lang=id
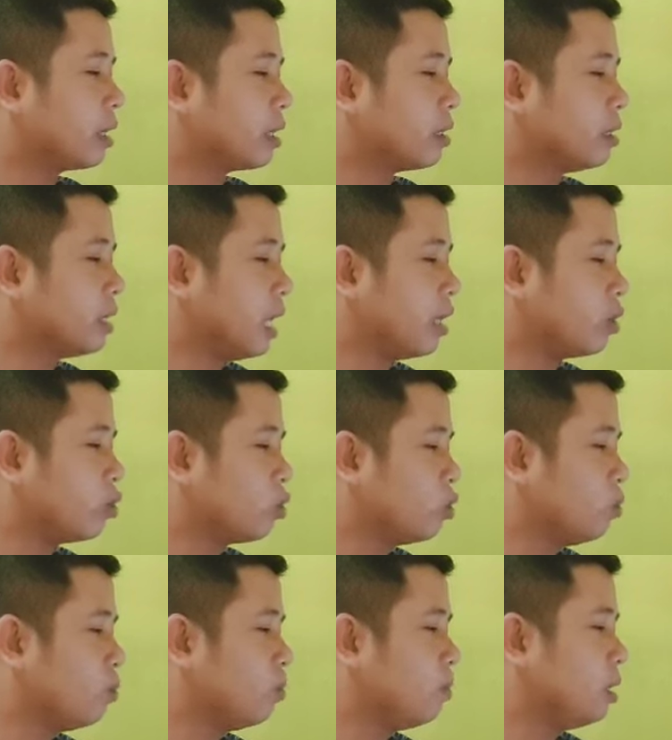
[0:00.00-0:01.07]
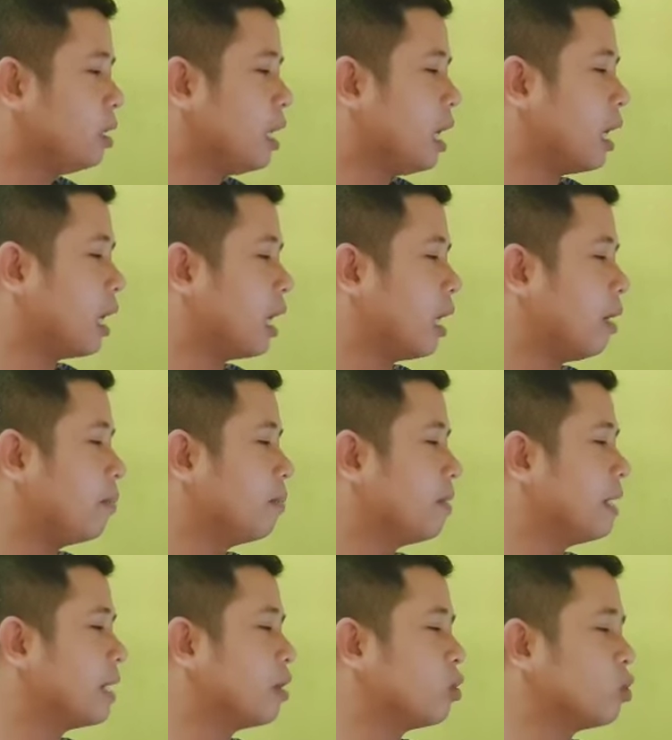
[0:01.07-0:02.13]
tercantum dalam
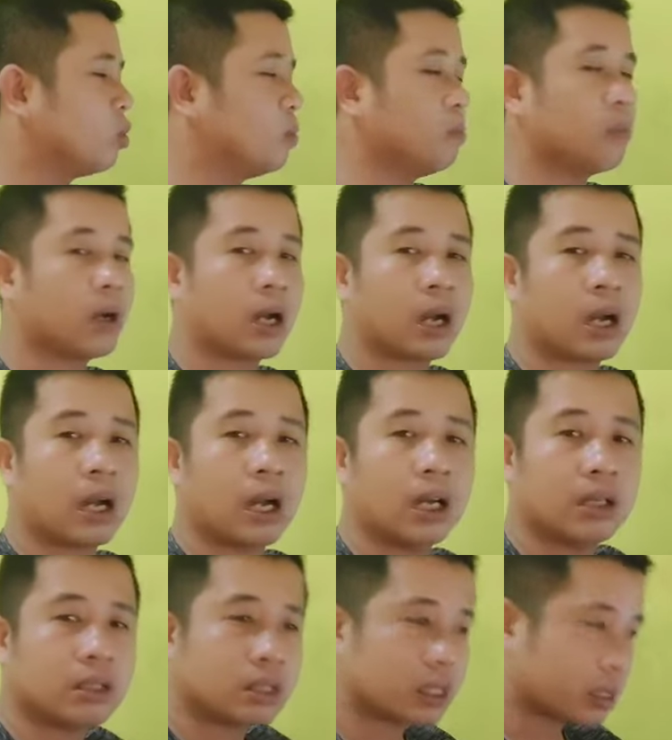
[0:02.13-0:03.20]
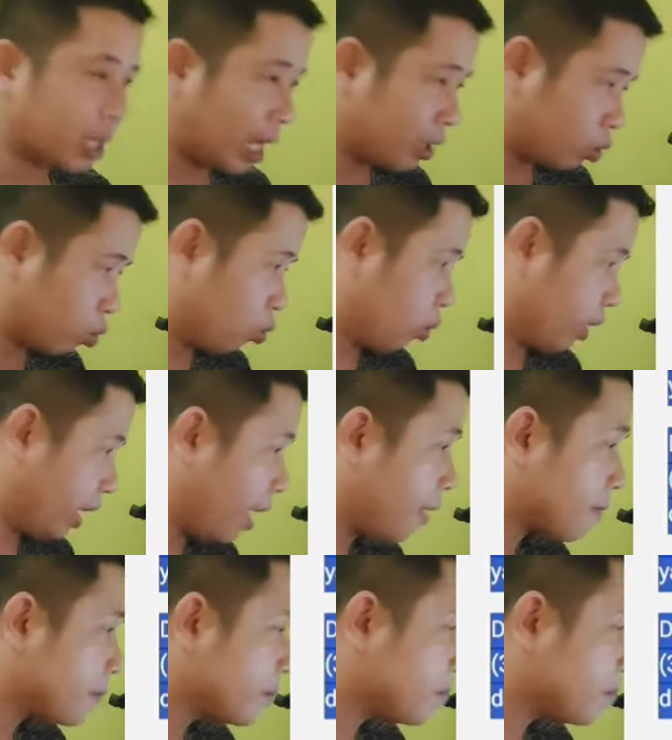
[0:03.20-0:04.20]
diktum ke-1 ya